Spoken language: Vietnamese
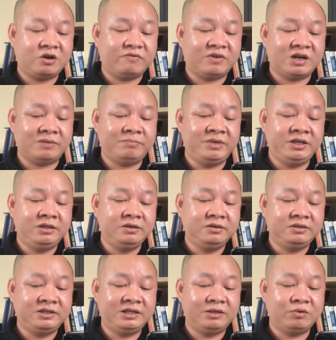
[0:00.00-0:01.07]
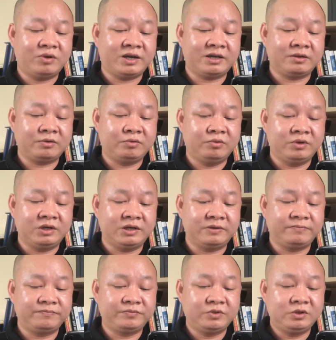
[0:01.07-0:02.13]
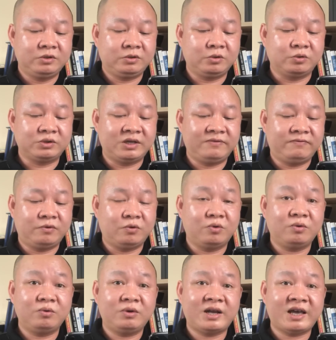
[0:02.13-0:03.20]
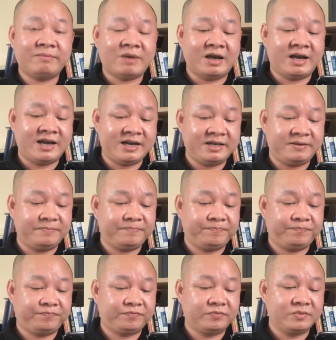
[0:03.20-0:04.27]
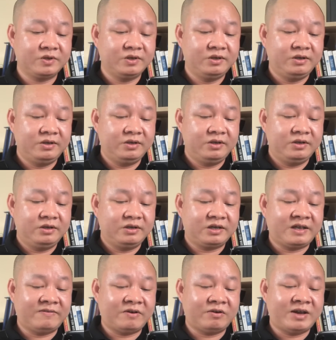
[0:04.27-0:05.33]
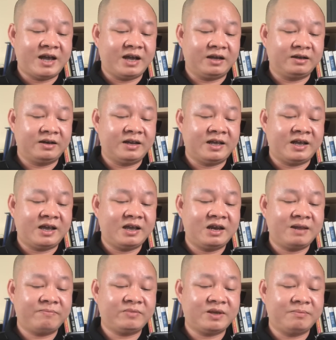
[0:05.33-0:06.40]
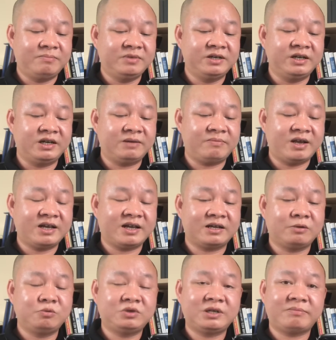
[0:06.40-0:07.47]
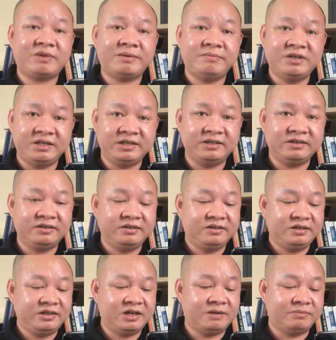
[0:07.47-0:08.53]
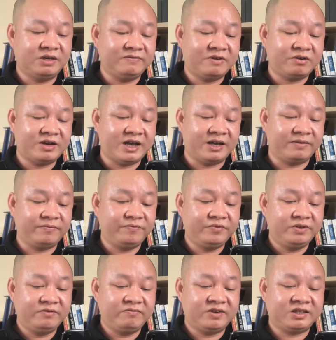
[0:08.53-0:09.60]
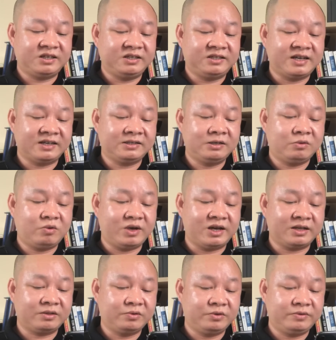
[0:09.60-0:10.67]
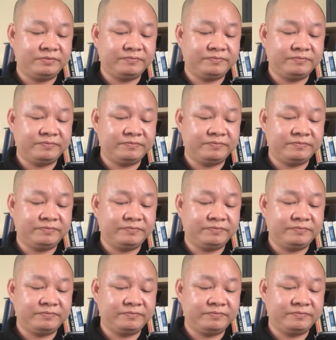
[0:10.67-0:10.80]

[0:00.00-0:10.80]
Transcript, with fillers: và là bí thư tri đoàn của tổ dân phố Lại Bằng 2. Ngày vào đảng là 25 tháng 10 năm 2020, nghĩa là mới vào đảng và tình trạng sức khỏe là tốt,